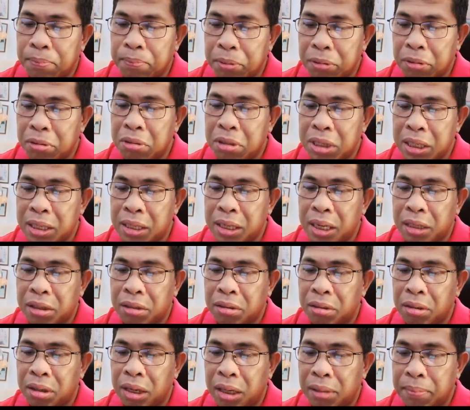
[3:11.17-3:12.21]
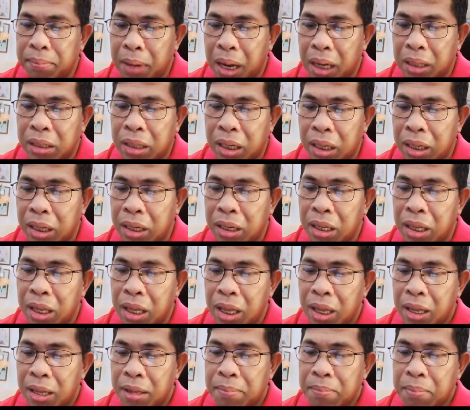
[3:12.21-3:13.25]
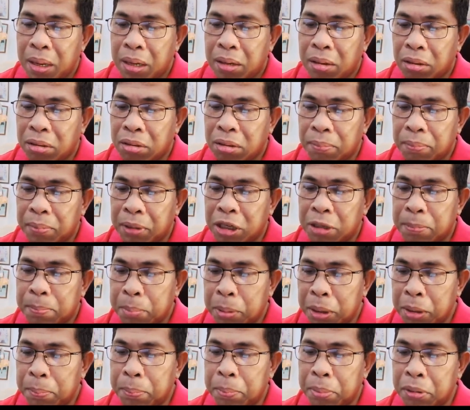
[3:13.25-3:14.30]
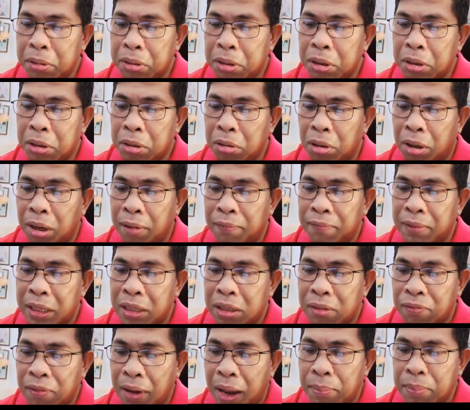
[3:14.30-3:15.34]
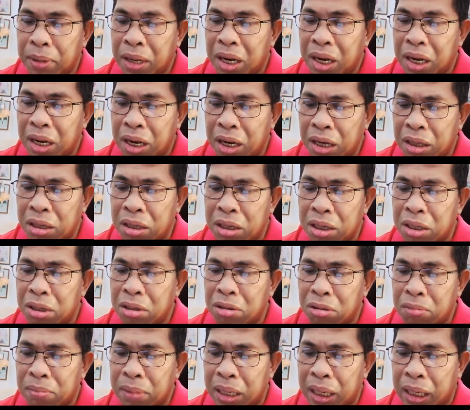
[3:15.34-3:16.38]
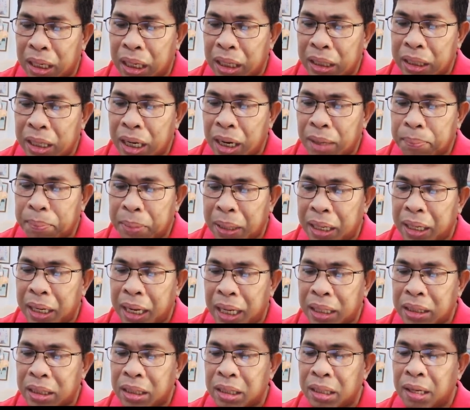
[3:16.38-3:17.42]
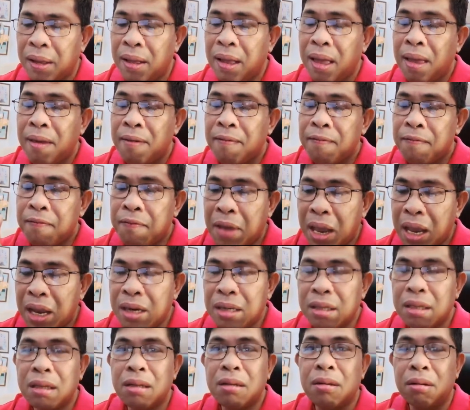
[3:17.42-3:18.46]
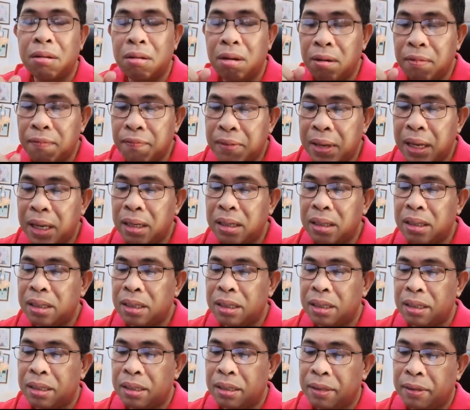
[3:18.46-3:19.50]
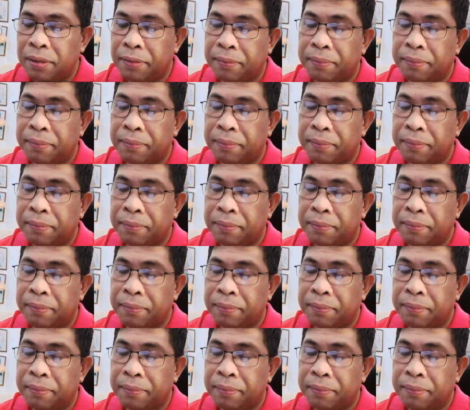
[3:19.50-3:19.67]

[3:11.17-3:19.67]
put the election in mockery because of his purpose to have his family return to Malacanang Palace fails to convince.